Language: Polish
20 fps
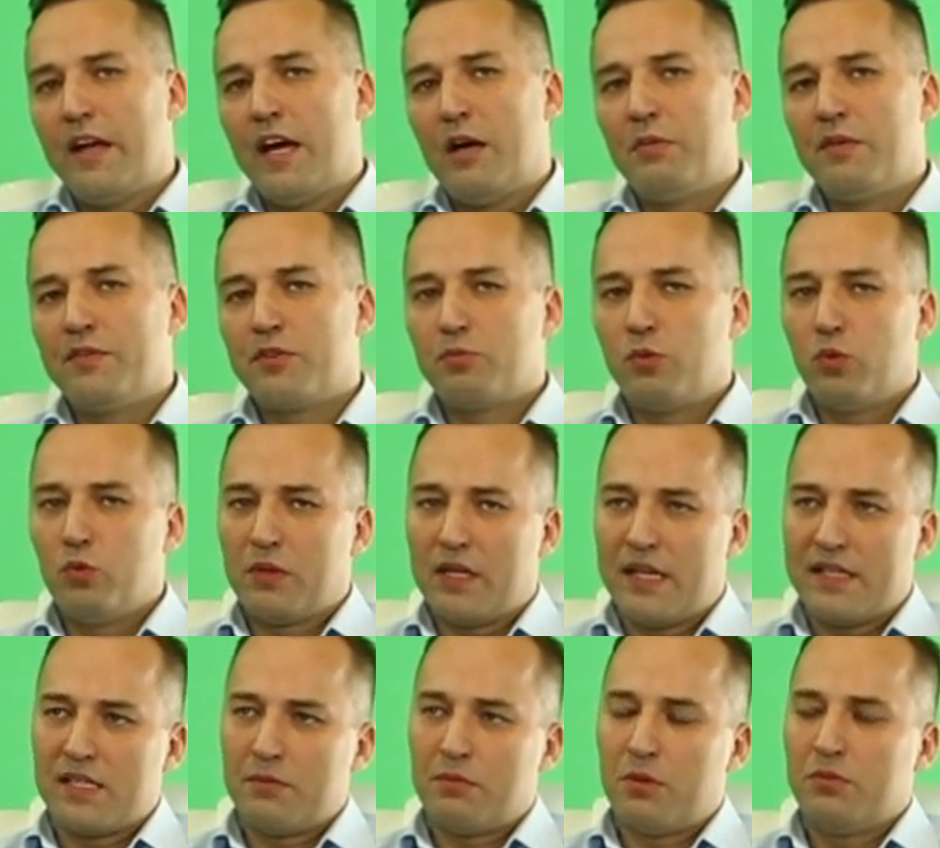aby
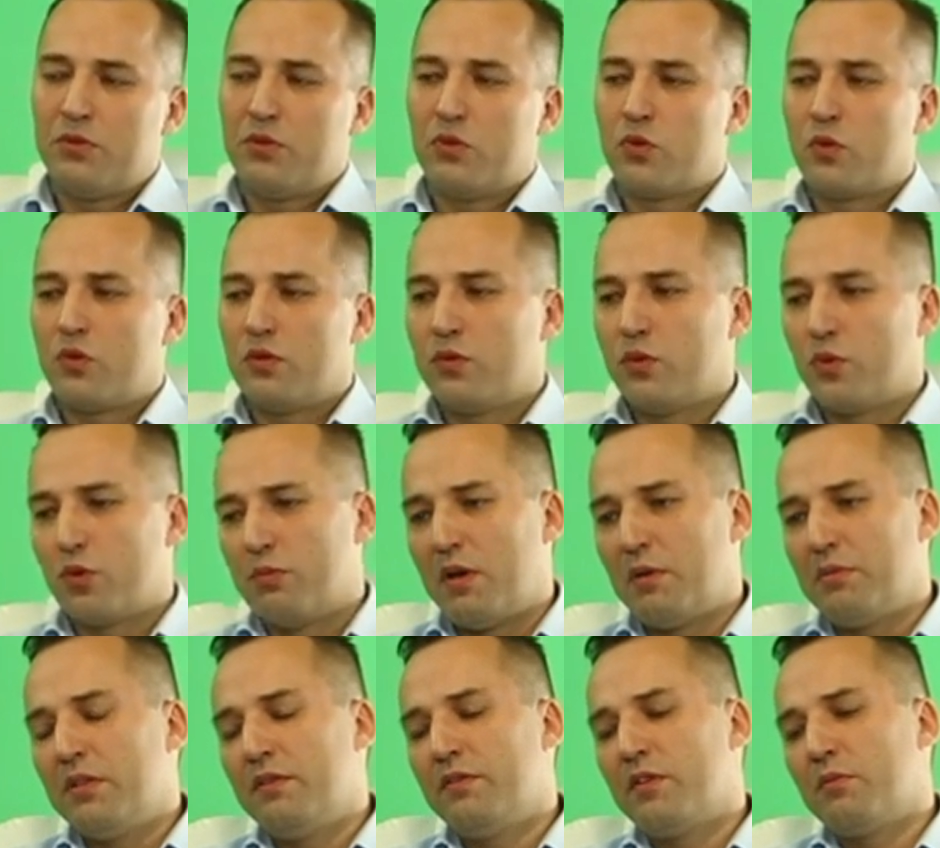współpraca pomiędzy
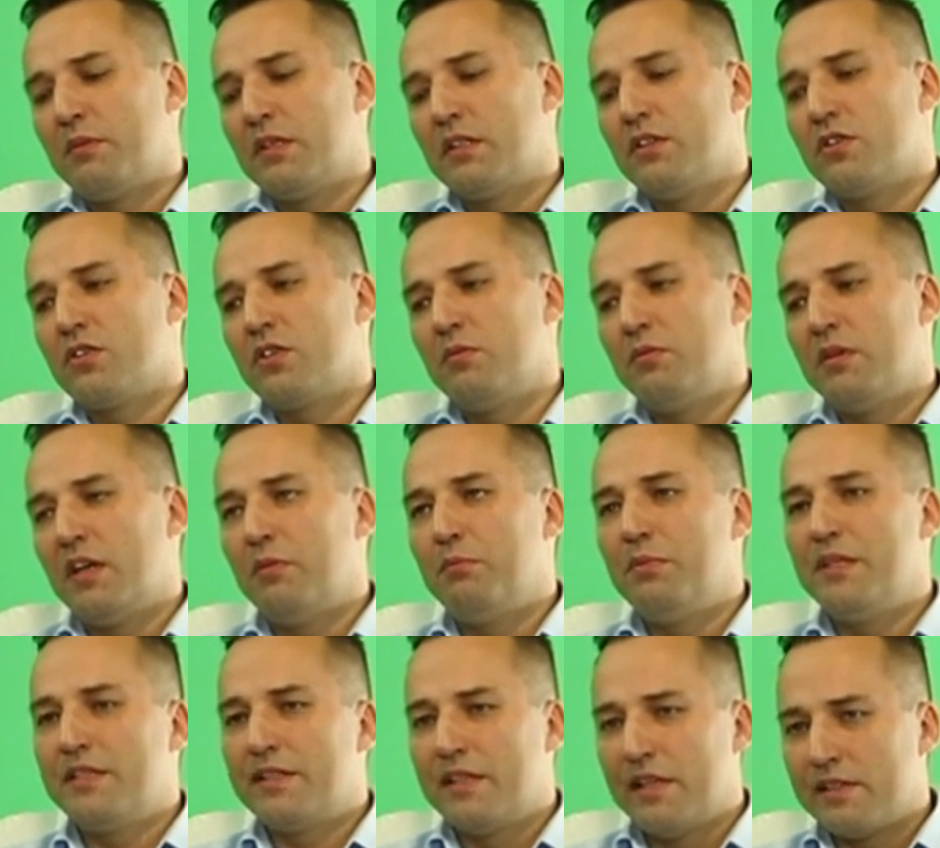służbami informatycznymi a
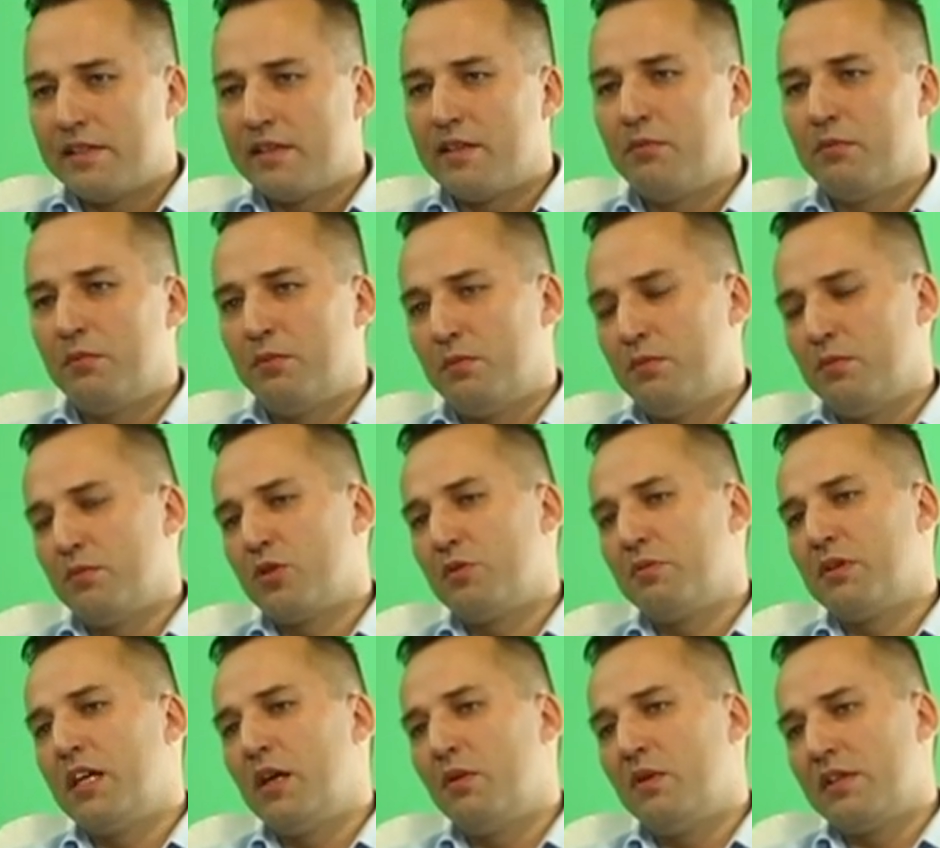biznesem
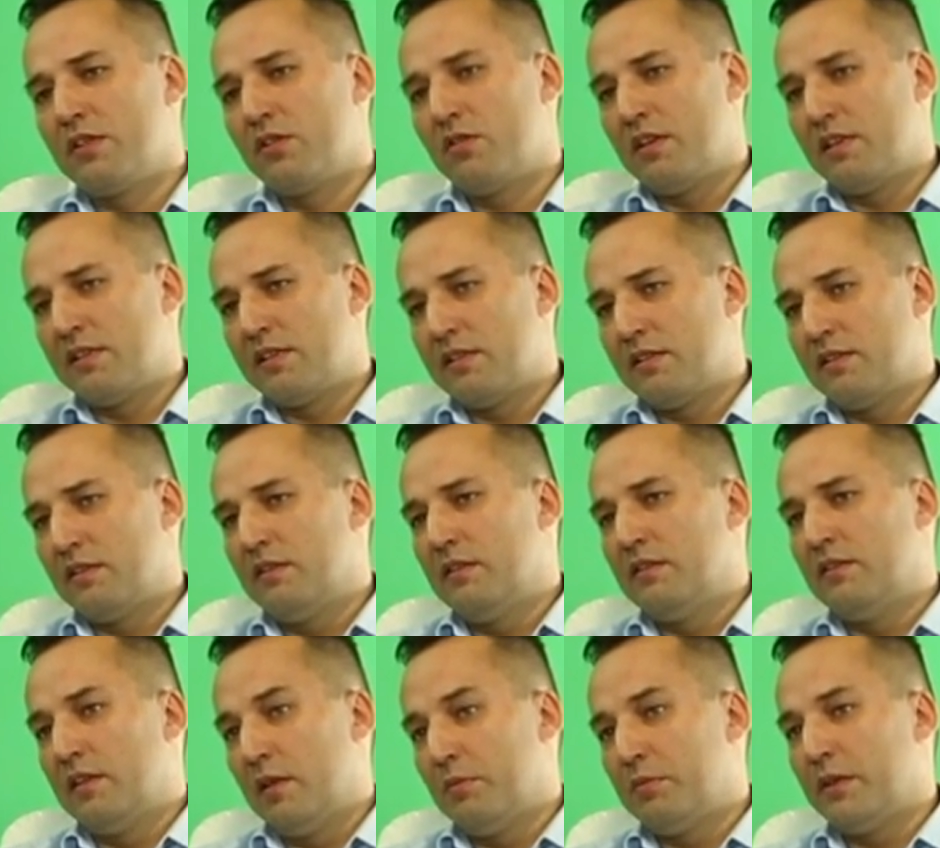przebiegała coraz
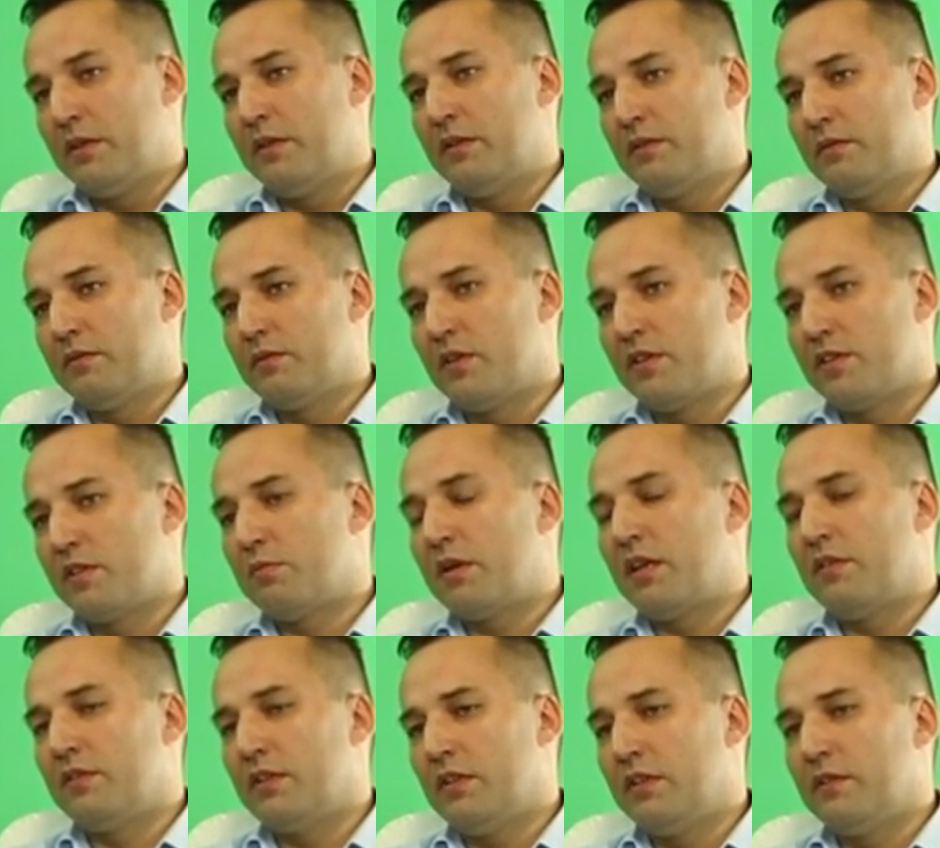lepiej, coraz
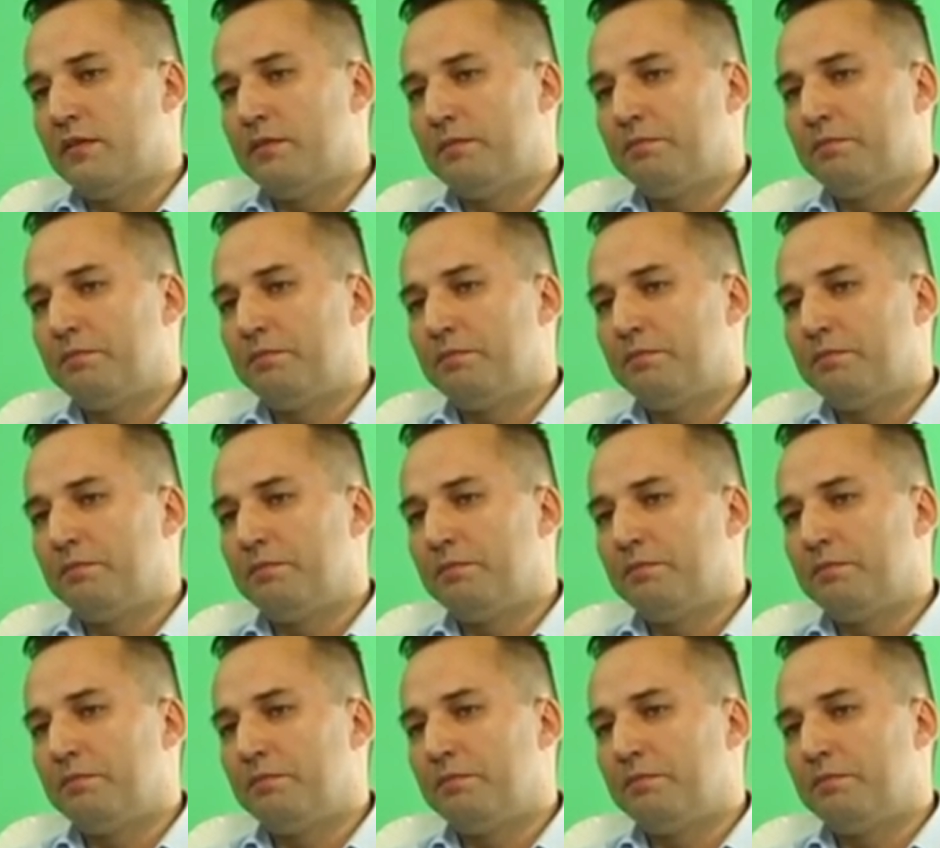sprawniej.